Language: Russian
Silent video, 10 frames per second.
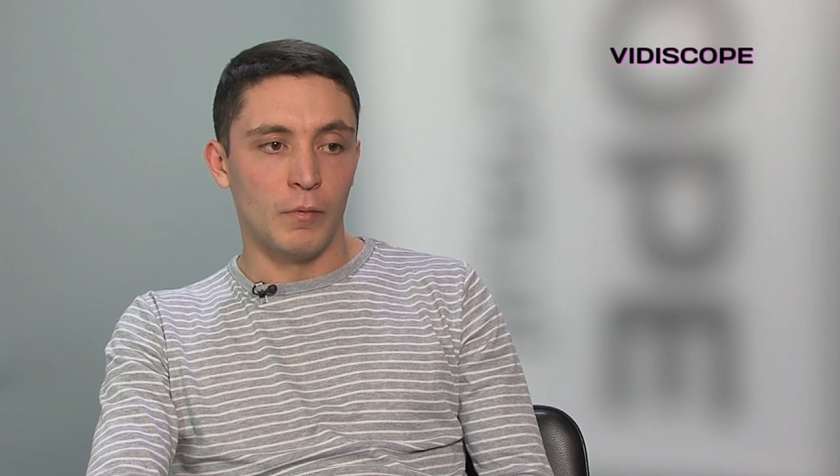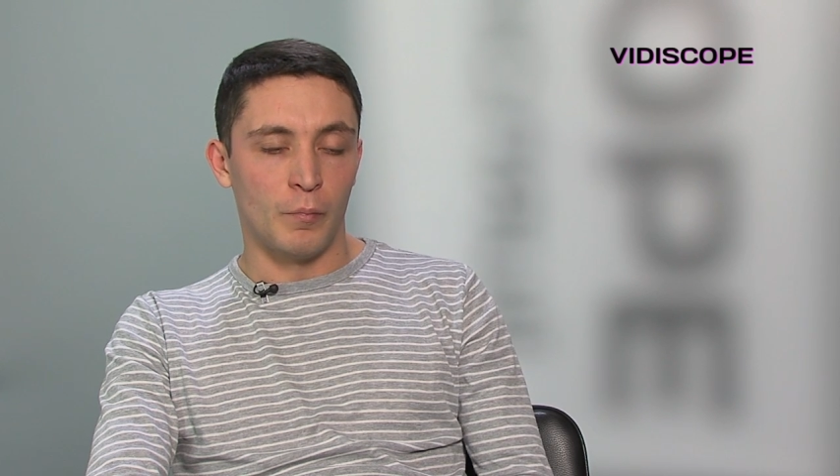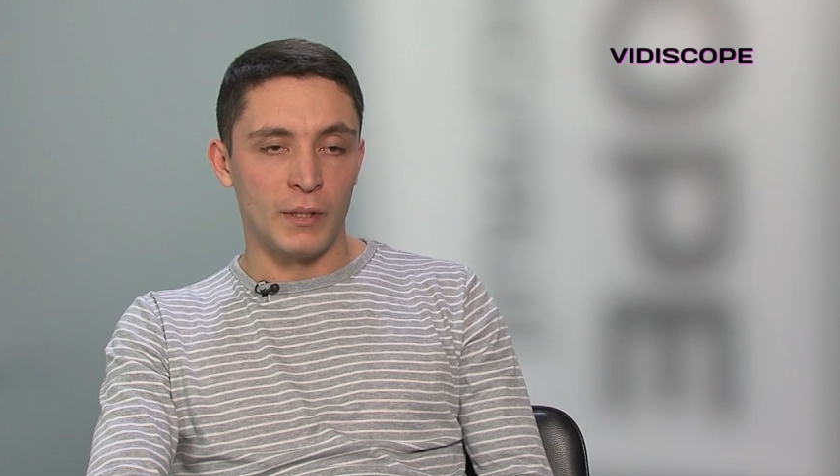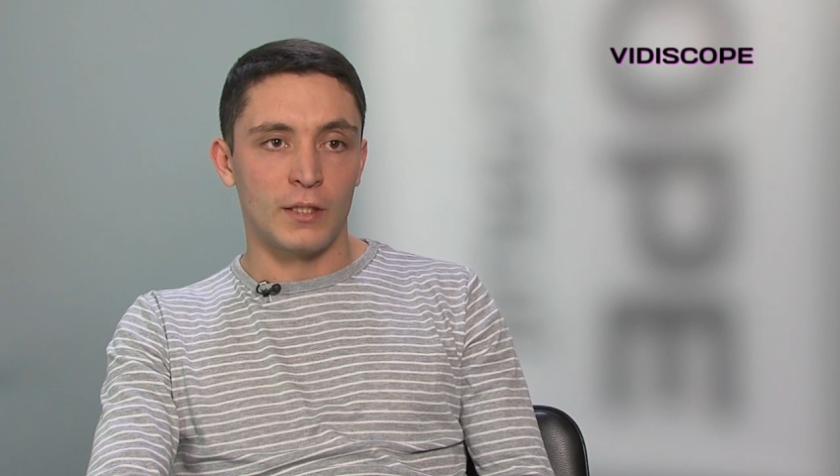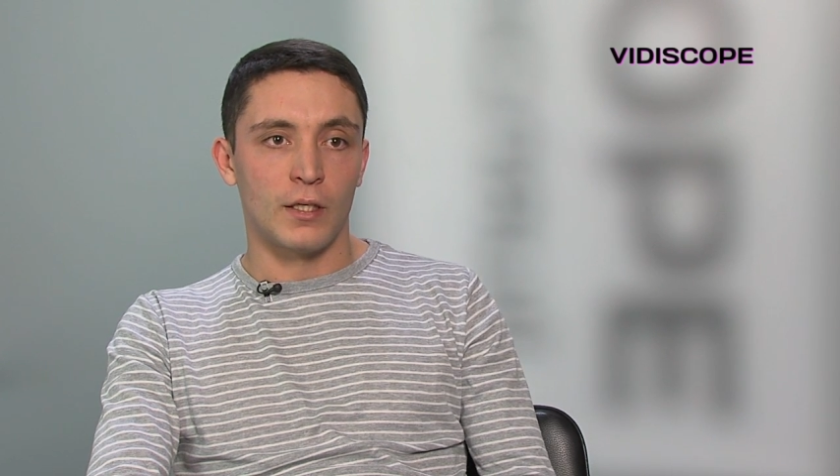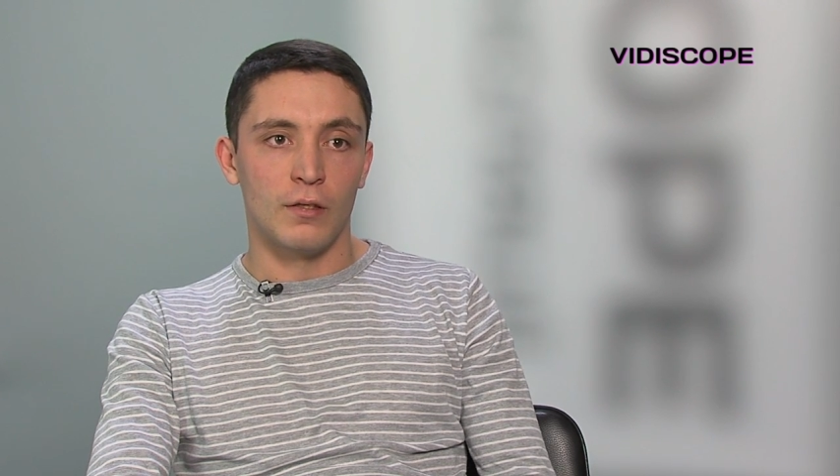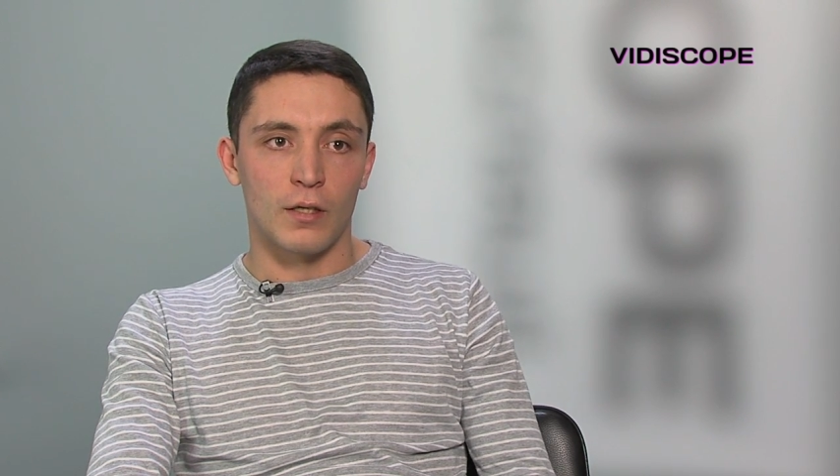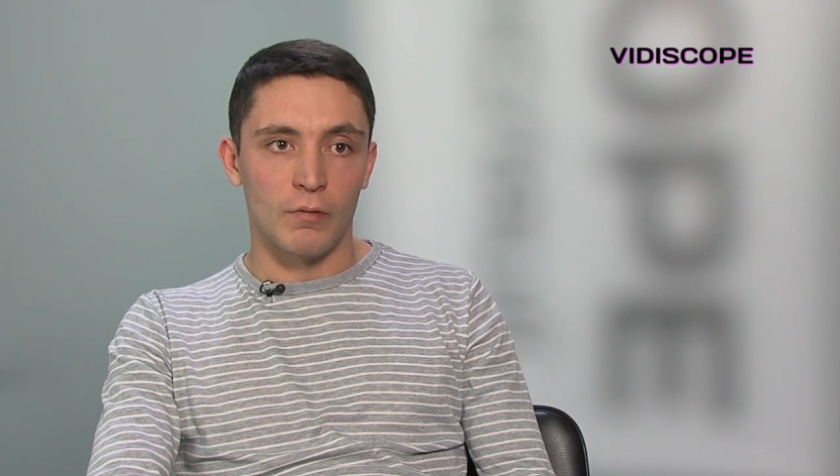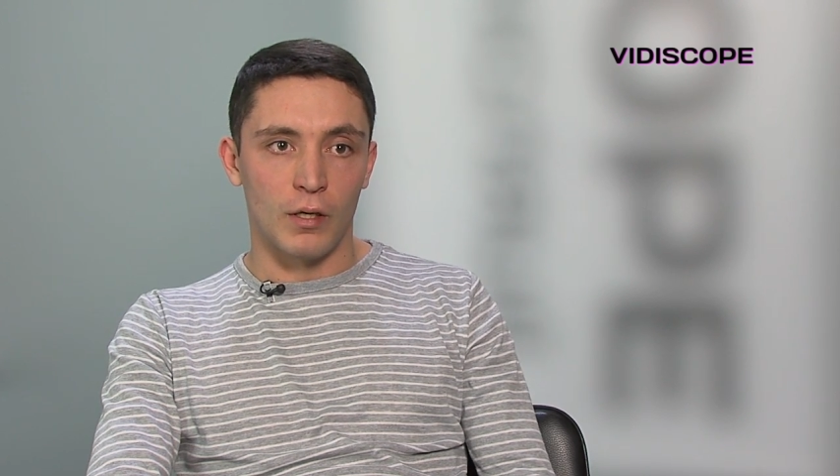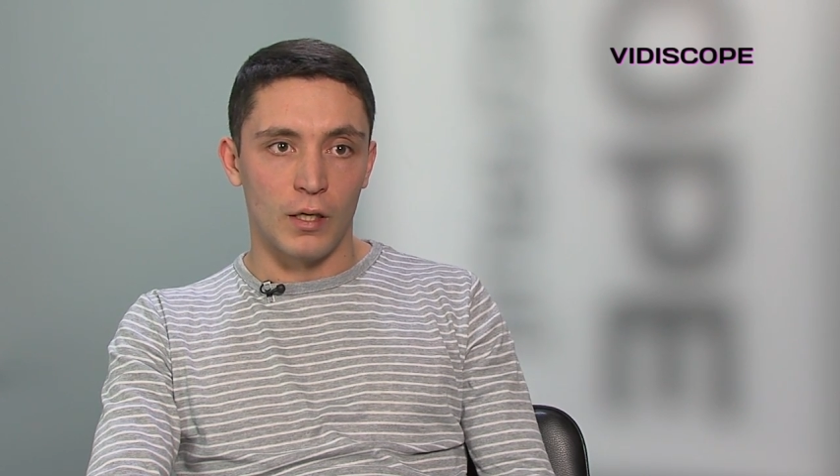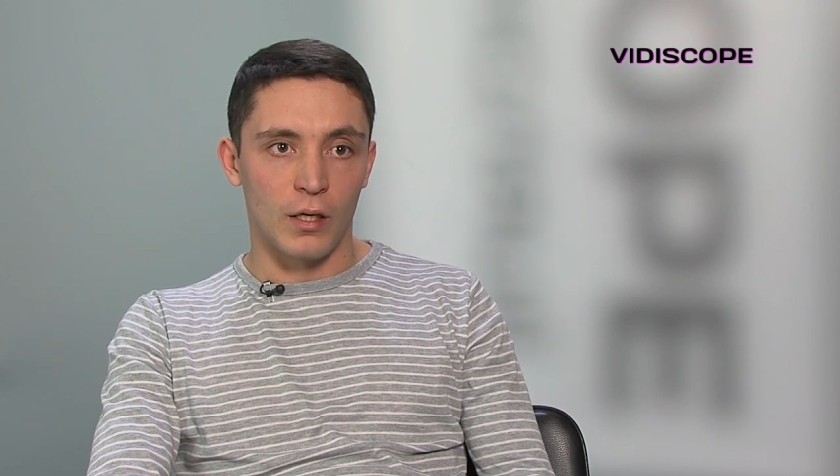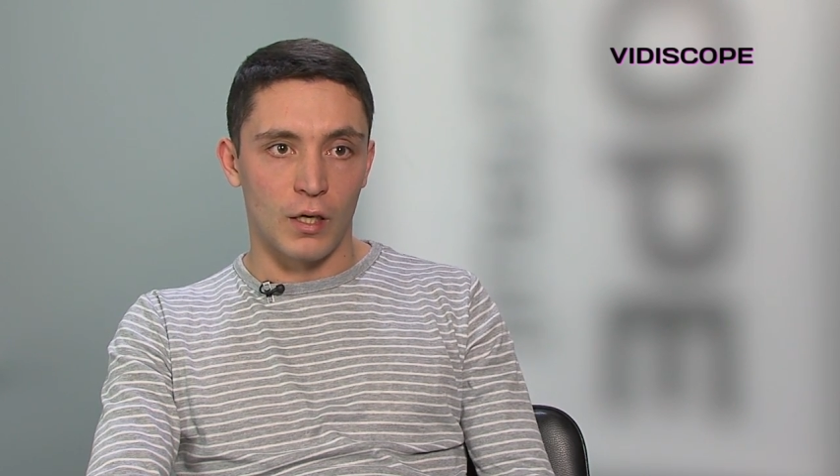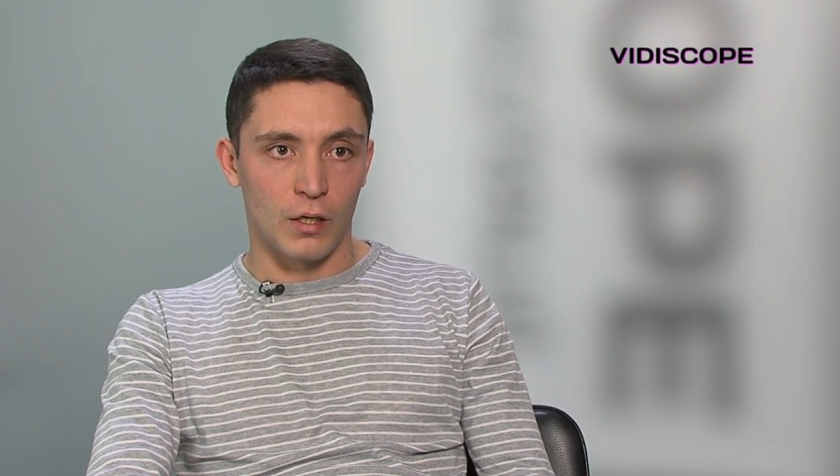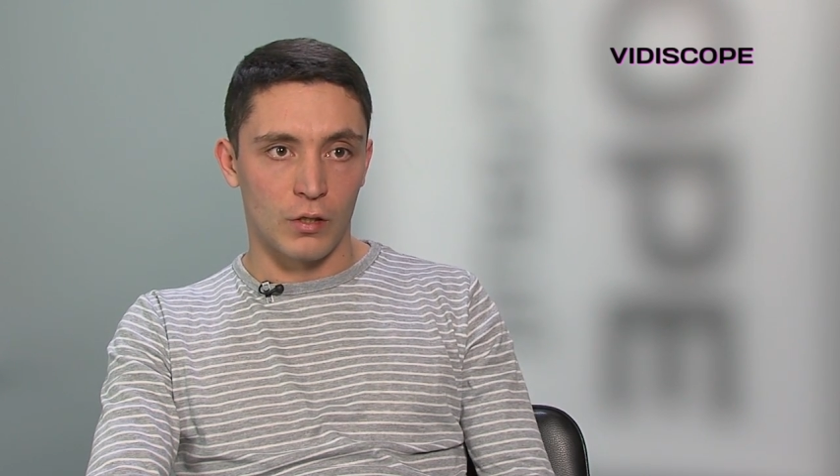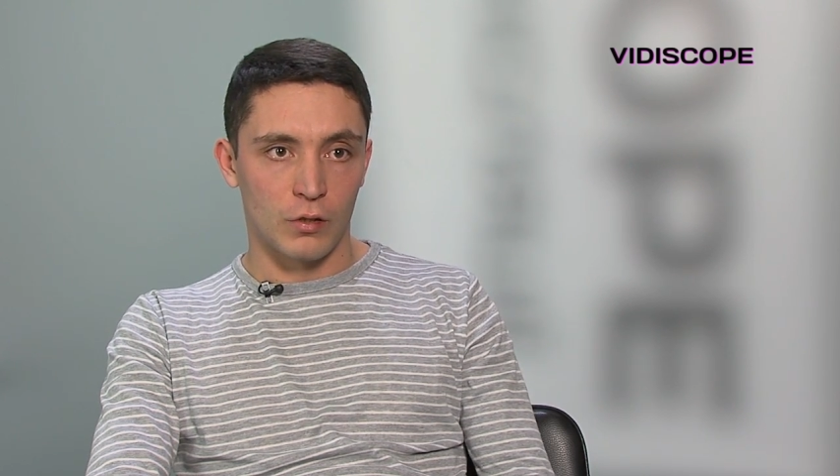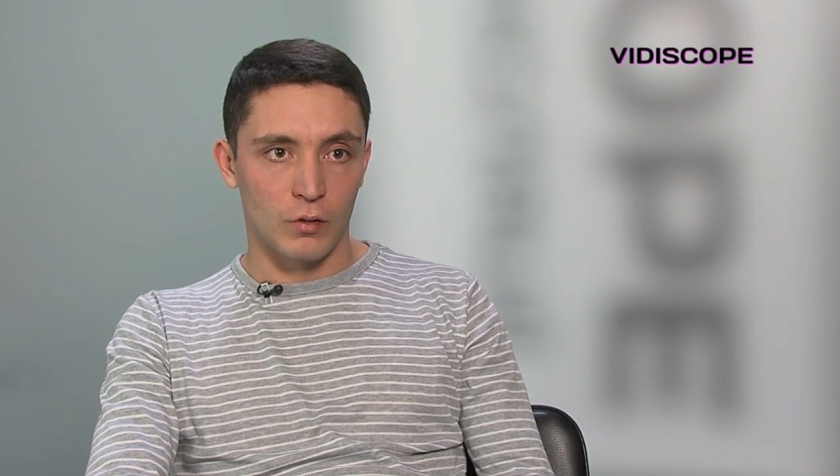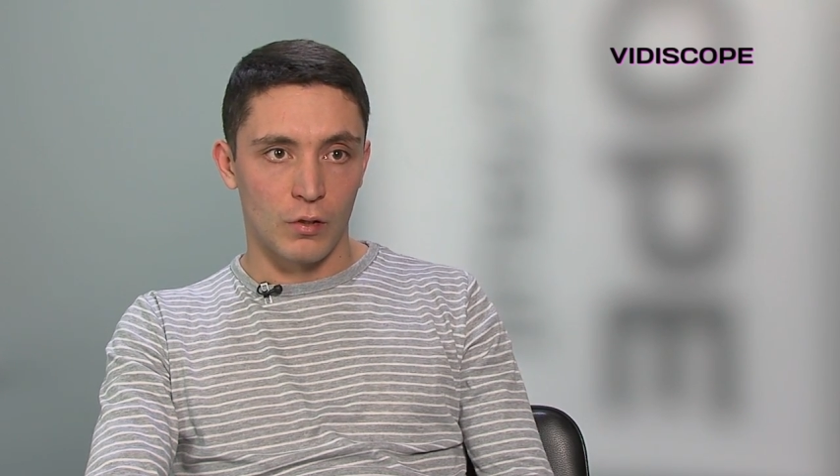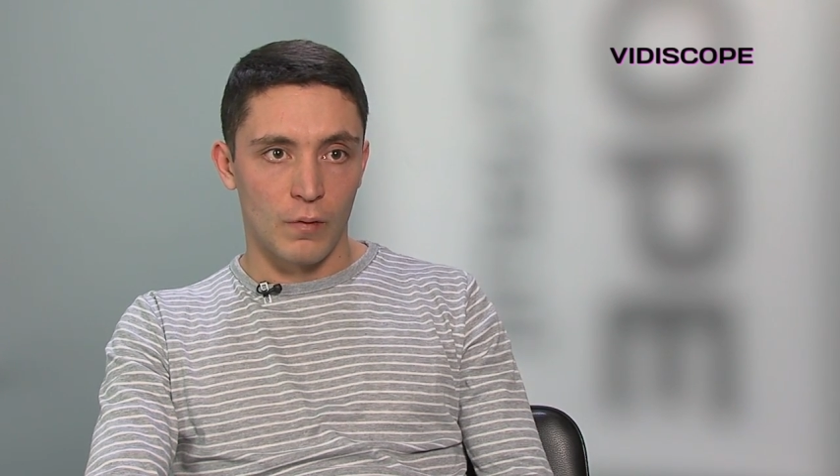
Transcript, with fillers: его позиционировали как